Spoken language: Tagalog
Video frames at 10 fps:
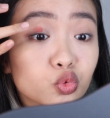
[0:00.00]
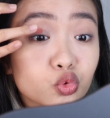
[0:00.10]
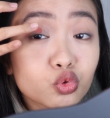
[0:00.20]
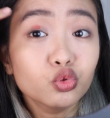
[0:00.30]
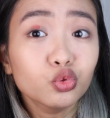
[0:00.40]

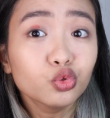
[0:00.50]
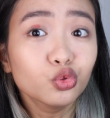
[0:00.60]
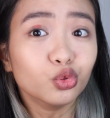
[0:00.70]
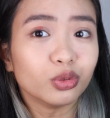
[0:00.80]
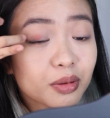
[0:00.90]

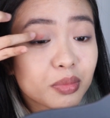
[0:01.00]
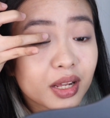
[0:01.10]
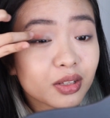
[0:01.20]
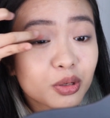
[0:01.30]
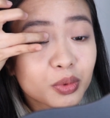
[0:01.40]
Mm.
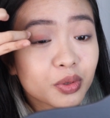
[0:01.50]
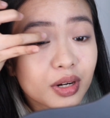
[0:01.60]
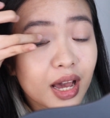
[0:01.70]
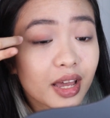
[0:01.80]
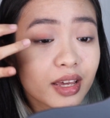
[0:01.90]
I-blend ko
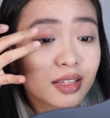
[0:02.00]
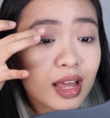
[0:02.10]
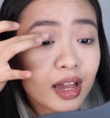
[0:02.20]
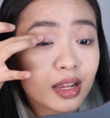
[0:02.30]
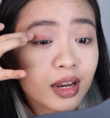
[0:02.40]
muna. Ayan,
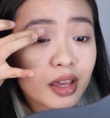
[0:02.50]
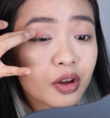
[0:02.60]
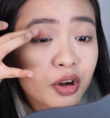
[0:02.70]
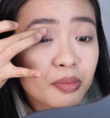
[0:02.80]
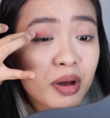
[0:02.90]
dahil
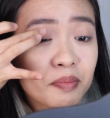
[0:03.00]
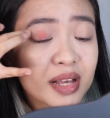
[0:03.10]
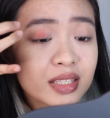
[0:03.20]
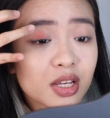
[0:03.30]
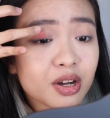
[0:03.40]
ayoko
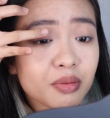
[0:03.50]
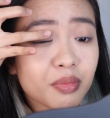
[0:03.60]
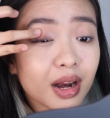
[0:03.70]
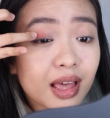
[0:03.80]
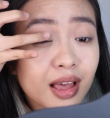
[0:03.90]

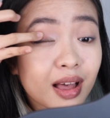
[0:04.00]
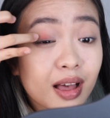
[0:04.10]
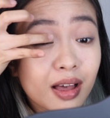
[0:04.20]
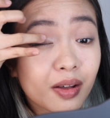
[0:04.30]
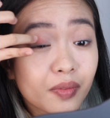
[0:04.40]

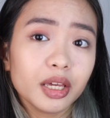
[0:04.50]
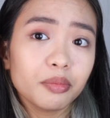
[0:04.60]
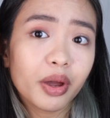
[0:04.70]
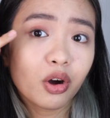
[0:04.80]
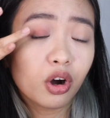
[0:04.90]
mapasobra.
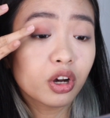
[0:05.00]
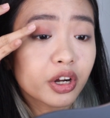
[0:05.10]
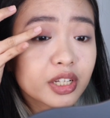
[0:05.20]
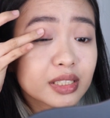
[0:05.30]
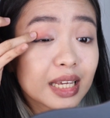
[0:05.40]
Di ba yung
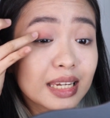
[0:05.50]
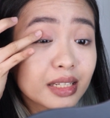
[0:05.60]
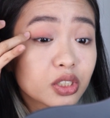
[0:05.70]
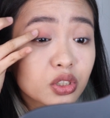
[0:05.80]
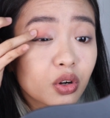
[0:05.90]
color niya sa
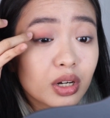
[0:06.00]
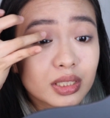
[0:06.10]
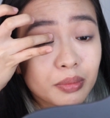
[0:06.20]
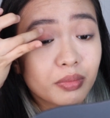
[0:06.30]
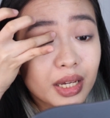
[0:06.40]
lids ko?
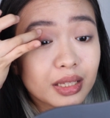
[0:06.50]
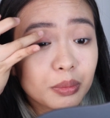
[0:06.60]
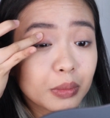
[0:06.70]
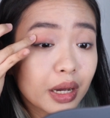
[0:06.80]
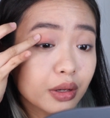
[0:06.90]
Kasi
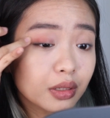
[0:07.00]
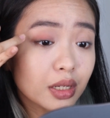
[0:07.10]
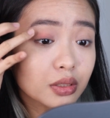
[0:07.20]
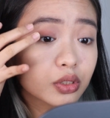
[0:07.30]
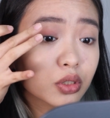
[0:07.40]
maitim nga
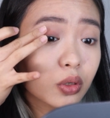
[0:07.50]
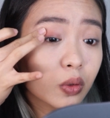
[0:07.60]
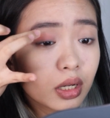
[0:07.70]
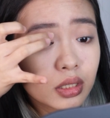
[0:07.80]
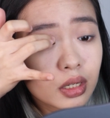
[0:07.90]
yung lids ko.
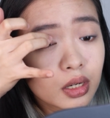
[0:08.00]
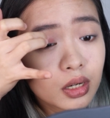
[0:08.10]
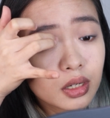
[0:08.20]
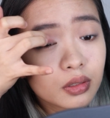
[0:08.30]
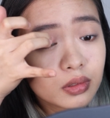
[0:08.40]
Ganda
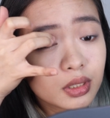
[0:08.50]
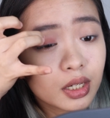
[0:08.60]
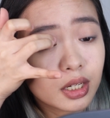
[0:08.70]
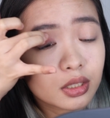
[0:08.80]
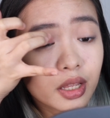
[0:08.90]
ng ano
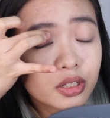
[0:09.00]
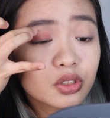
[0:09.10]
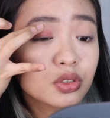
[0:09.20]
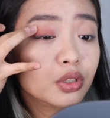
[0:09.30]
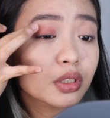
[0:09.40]
niya,
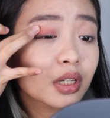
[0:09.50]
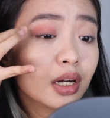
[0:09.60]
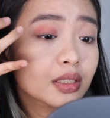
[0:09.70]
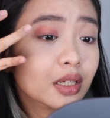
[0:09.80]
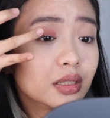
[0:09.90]
texture niya
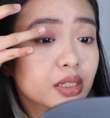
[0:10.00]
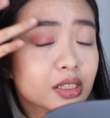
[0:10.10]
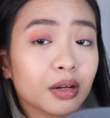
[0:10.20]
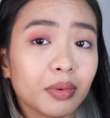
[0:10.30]
kasi hindi siya